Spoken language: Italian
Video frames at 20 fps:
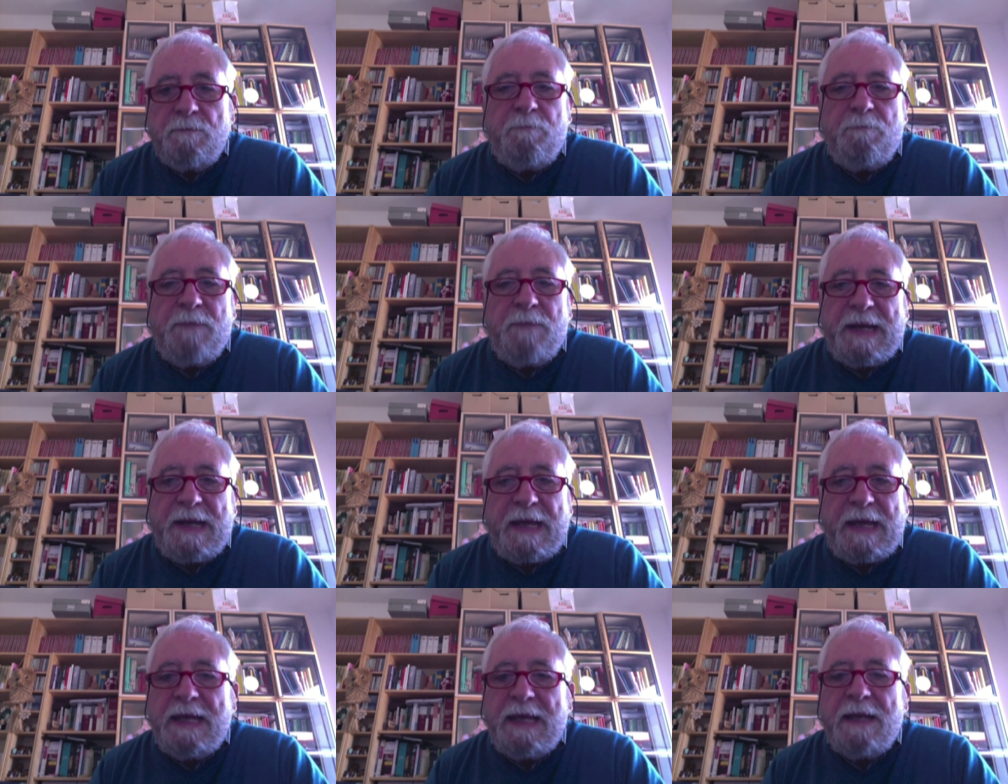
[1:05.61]

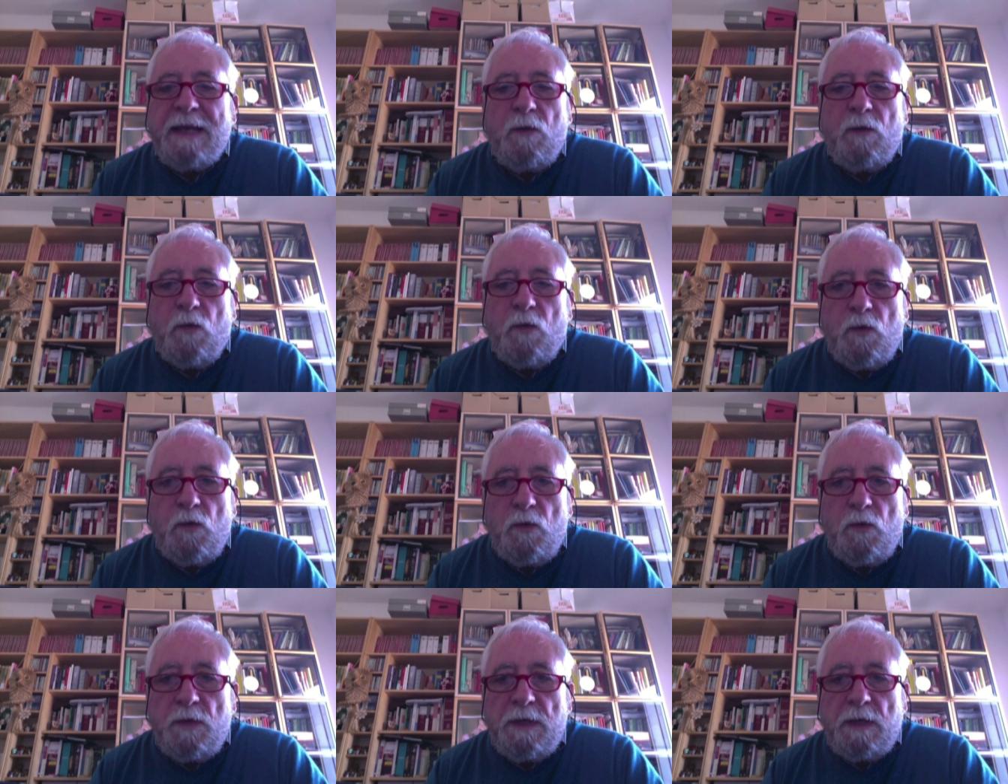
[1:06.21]
perché
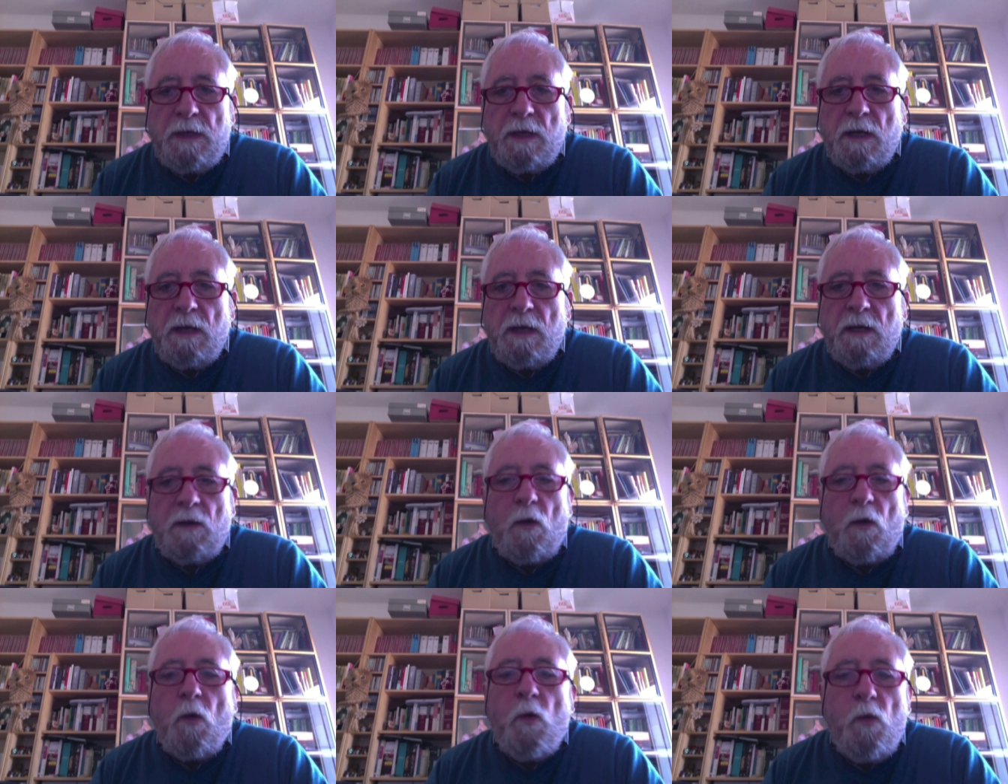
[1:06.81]
lui
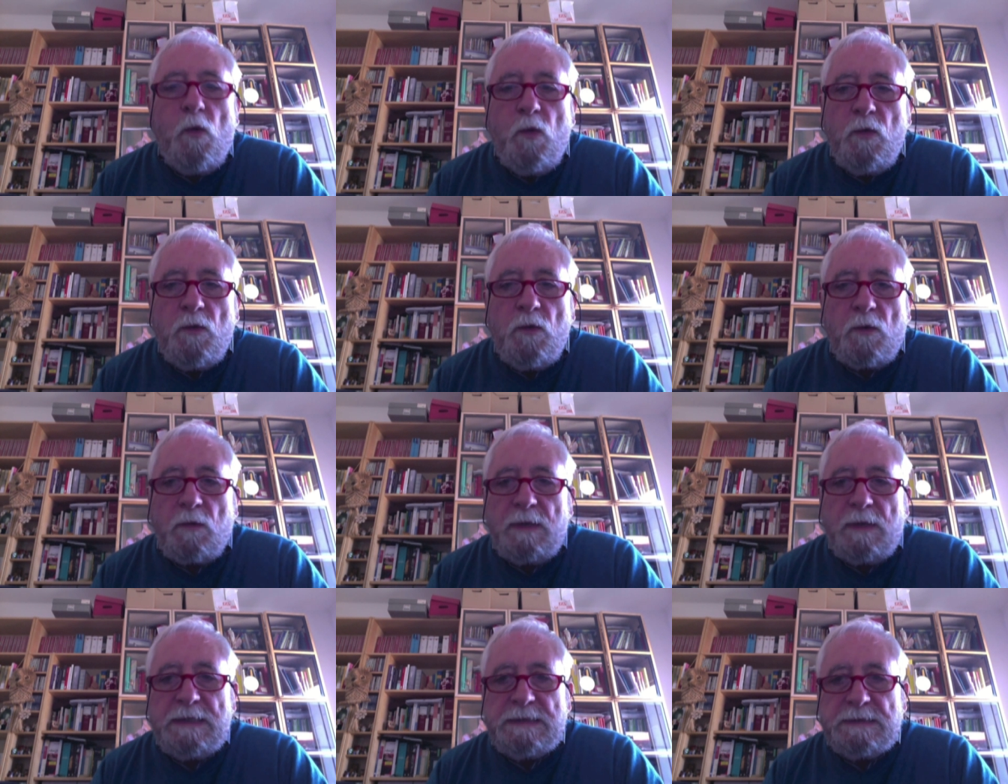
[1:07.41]
o
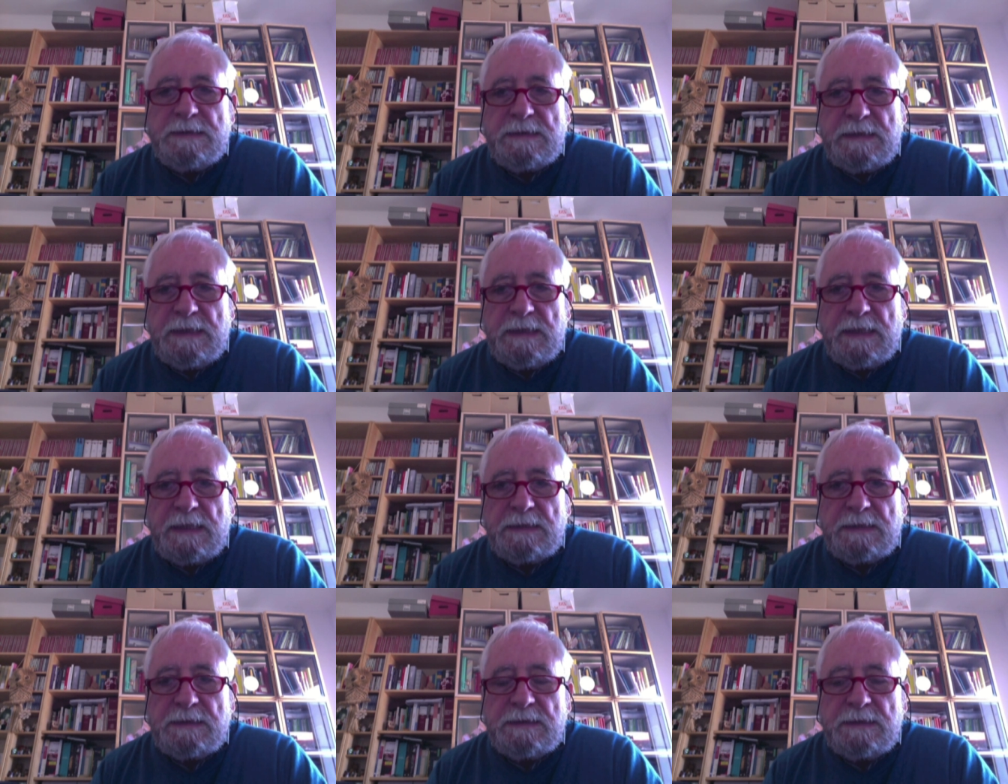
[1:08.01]
uno
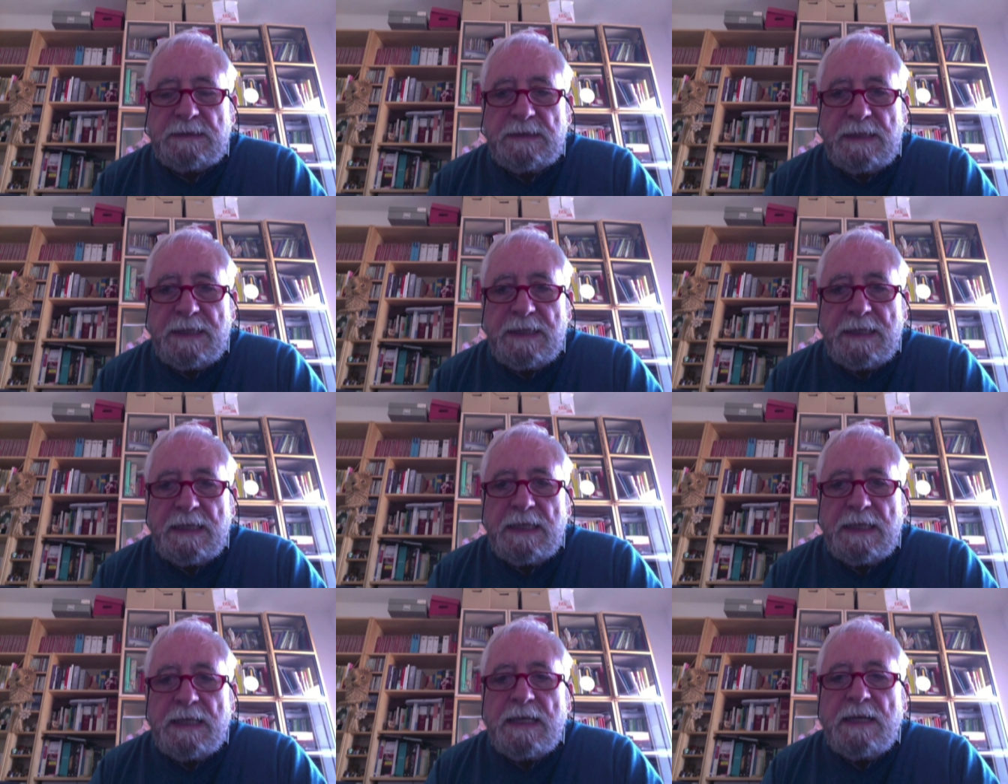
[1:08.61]
qualsiasi,
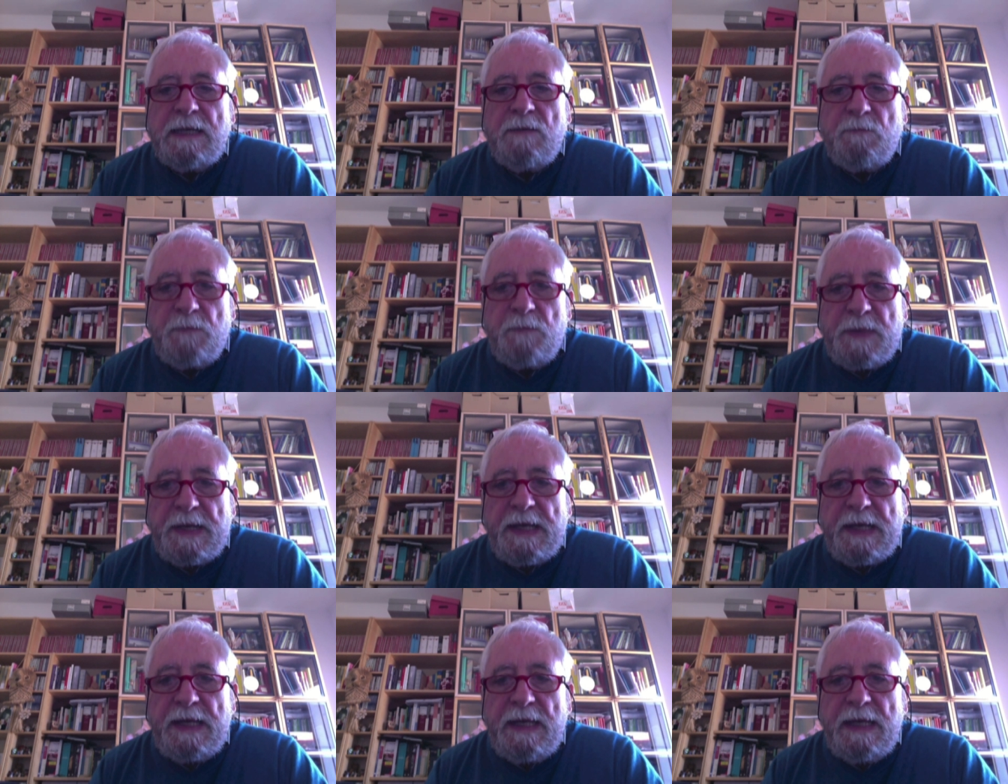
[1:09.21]

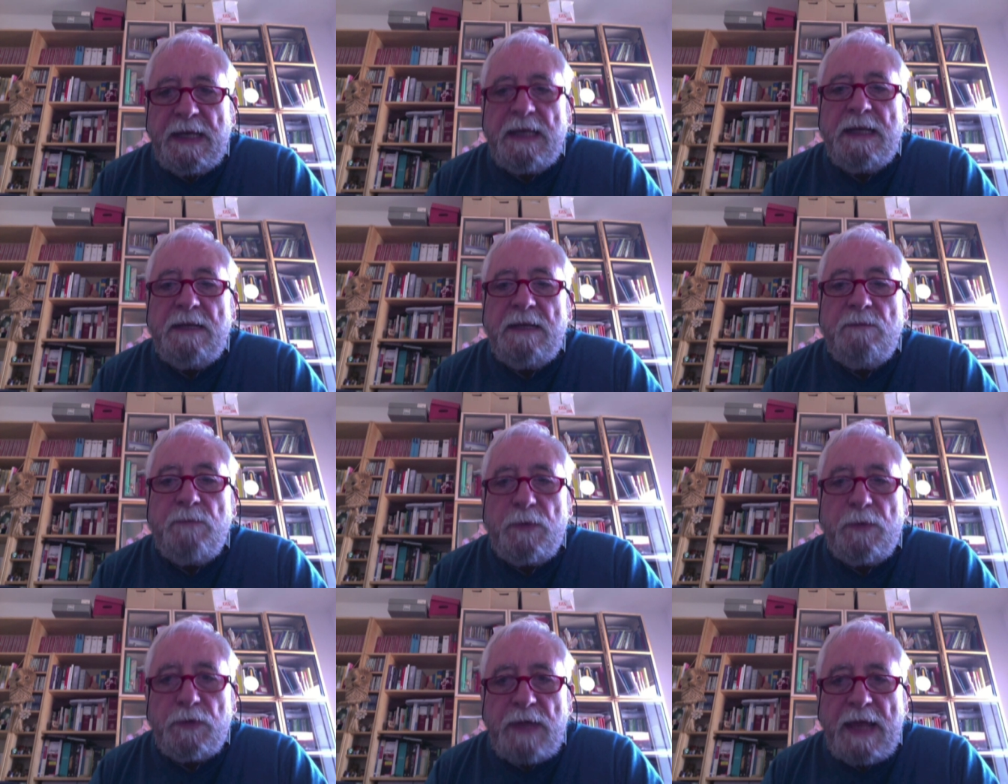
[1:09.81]
perché il
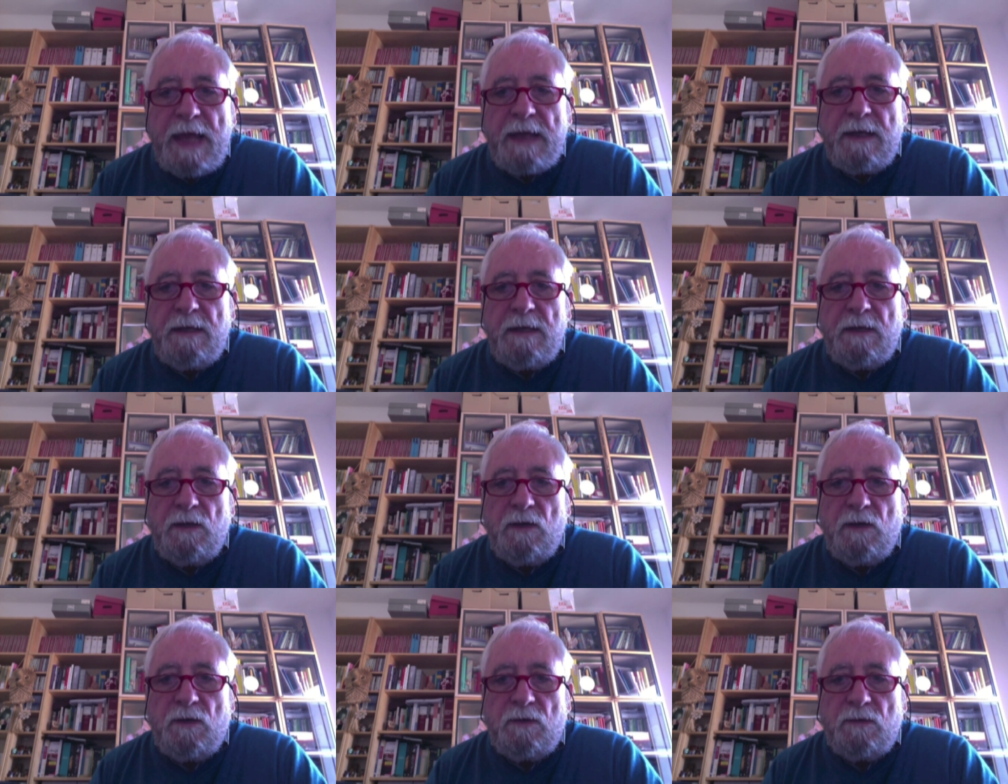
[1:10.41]

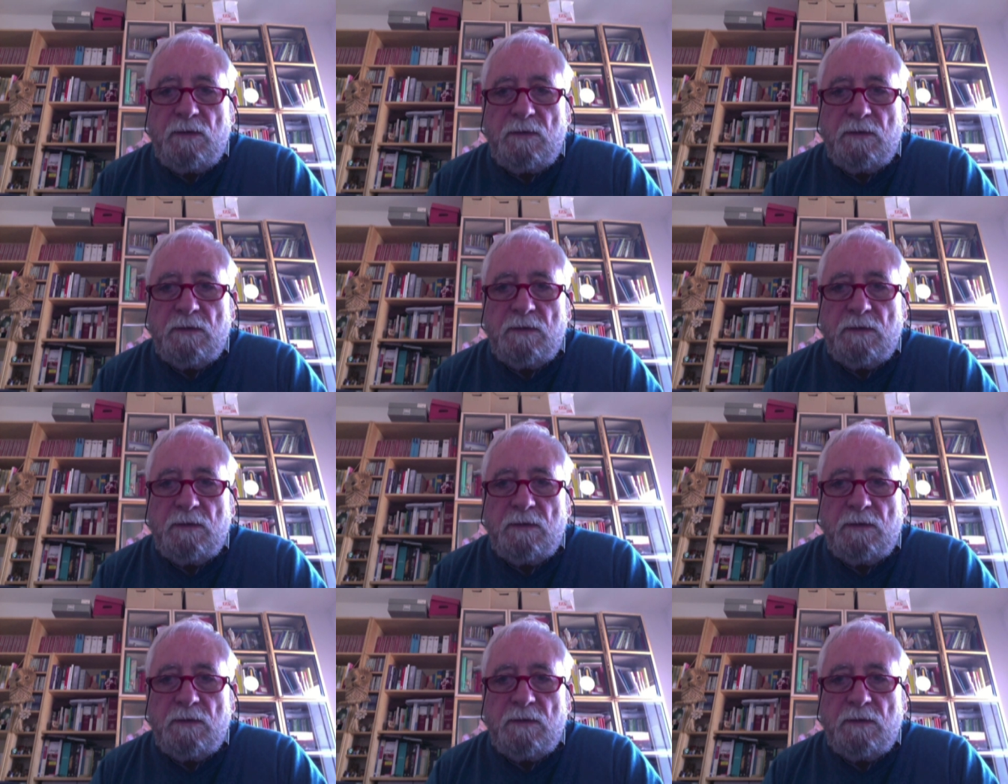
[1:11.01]
modello,